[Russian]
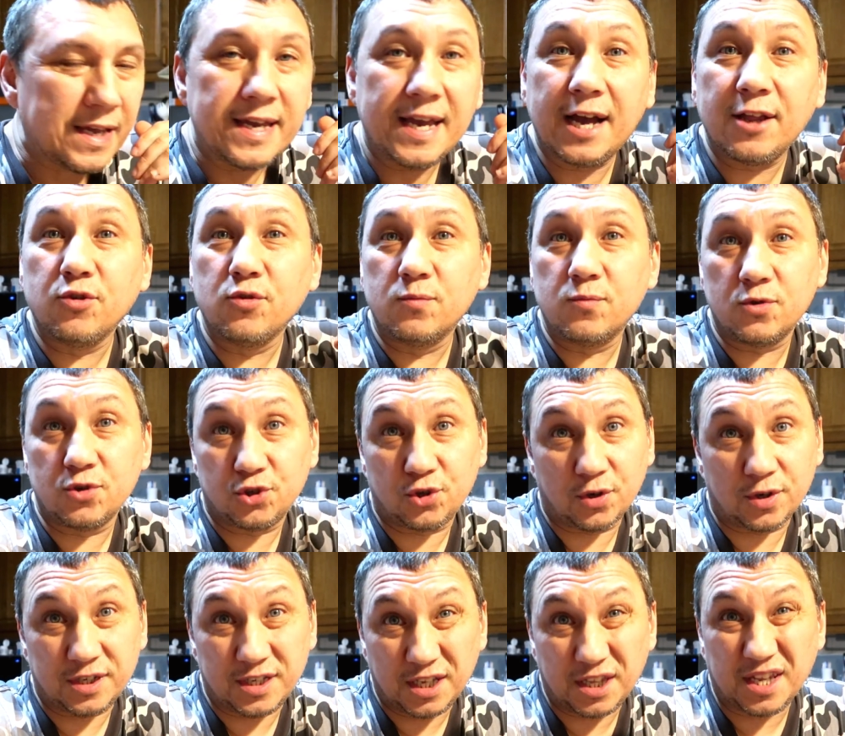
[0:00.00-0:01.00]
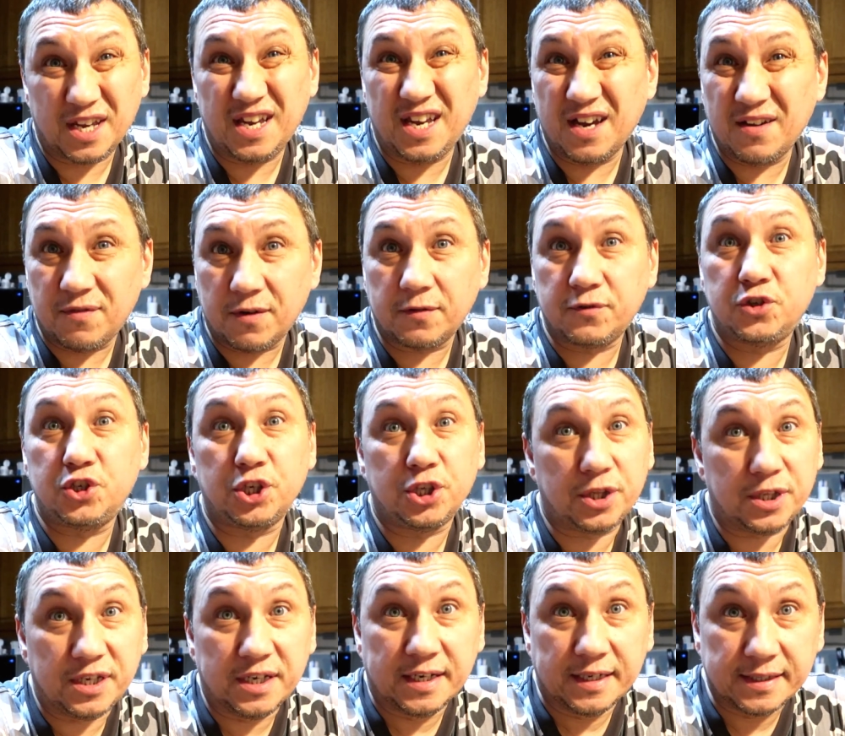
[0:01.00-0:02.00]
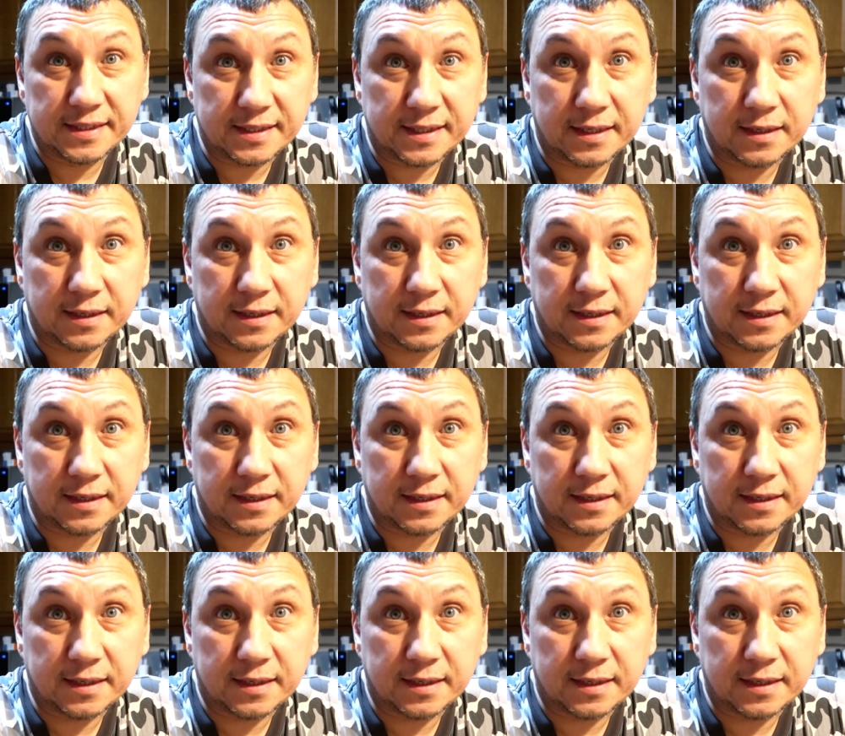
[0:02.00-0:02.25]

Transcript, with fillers: Я думаю, что где-то евро в 400.